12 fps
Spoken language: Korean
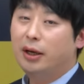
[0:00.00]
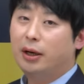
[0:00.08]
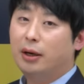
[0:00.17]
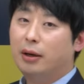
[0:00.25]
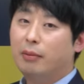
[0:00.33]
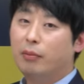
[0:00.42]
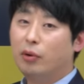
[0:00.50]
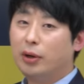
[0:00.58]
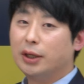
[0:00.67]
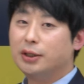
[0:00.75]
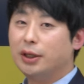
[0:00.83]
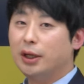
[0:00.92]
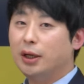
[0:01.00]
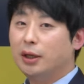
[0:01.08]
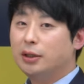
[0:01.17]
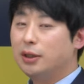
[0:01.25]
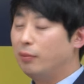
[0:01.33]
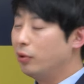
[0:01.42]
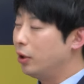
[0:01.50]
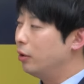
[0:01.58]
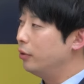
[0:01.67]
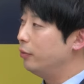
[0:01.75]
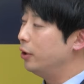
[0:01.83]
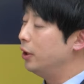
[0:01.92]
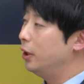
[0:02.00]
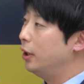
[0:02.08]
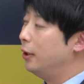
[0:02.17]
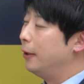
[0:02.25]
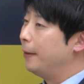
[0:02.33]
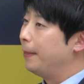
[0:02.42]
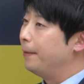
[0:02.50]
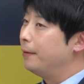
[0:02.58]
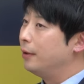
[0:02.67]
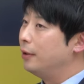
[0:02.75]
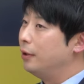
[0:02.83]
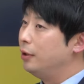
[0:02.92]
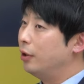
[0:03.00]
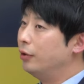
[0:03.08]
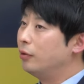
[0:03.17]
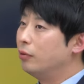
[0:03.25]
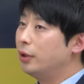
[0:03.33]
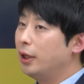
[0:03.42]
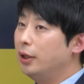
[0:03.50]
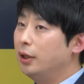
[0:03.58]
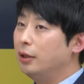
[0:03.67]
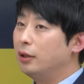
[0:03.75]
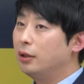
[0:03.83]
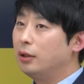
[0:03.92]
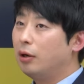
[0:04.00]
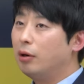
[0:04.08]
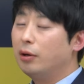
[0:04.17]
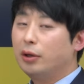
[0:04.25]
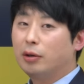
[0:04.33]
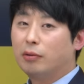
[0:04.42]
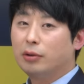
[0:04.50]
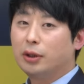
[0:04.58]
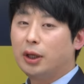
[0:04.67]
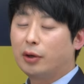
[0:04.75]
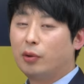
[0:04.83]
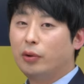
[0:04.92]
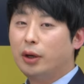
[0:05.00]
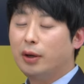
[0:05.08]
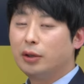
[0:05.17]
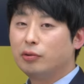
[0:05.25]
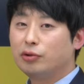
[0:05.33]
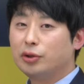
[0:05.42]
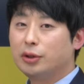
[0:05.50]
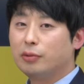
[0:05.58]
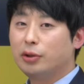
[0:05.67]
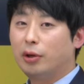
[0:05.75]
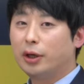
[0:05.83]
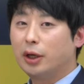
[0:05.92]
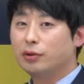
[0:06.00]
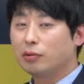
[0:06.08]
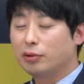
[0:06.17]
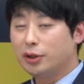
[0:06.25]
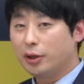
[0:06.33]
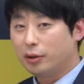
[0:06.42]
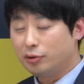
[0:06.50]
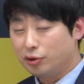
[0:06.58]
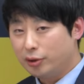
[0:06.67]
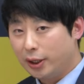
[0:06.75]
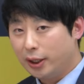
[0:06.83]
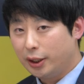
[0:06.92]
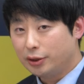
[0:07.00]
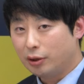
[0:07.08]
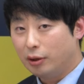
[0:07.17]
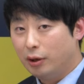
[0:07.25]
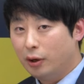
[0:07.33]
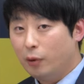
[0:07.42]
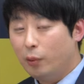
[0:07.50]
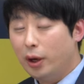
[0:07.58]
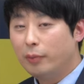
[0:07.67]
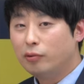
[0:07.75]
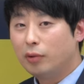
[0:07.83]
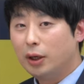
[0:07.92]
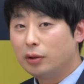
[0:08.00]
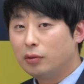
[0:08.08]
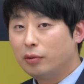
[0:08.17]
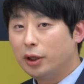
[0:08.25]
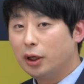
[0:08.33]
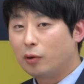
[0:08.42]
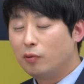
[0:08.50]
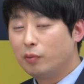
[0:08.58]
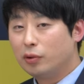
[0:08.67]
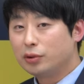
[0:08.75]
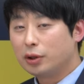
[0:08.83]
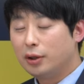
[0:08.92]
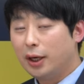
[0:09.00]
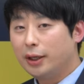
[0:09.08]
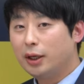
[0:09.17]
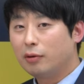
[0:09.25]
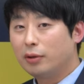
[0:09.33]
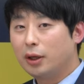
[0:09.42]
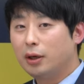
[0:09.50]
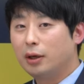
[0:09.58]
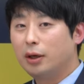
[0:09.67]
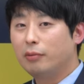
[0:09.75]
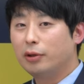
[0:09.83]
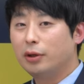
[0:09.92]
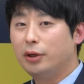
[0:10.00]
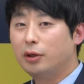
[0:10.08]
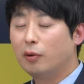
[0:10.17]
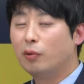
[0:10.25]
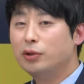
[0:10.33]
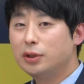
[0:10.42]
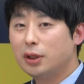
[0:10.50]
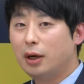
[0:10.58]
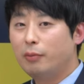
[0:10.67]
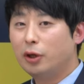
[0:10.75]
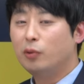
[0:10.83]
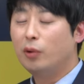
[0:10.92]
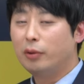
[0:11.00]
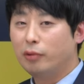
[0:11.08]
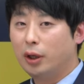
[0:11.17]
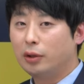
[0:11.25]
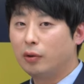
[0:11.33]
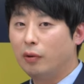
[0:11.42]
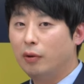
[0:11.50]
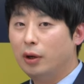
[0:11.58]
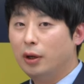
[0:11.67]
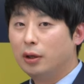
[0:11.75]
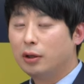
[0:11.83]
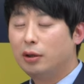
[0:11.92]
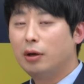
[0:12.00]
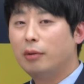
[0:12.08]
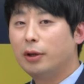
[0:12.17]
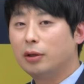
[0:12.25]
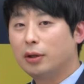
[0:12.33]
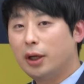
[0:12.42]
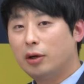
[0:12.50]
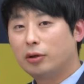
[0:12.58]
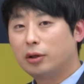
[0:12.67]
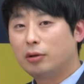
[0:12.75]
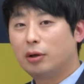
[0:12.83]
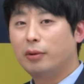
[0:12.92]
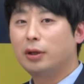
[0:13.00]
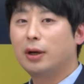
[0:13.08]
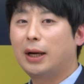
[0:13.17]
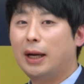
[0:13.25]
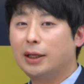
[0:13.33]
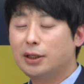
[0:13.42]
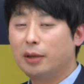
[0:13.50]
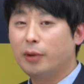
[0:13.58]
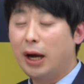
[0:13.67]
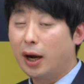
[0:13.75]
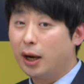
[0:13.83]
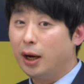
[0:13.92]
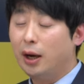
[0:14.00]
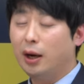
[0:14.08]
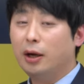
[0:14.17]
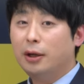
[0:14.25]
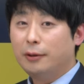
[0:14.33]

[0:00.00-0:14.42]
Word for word: 해? 뭘 같이 해? 자, 보세요, 어머님들. 연고대는 서연고는 다 교내 활동 중심으로 1 0개 안쪽으로 제출을 해야 되죠. 외부 활동이나 공모전을 한다고 생각을 해보세요. 이걸 혼자 하면 외부 활동, 클럽에서 사이언스 클럽에서 같이 하면 아까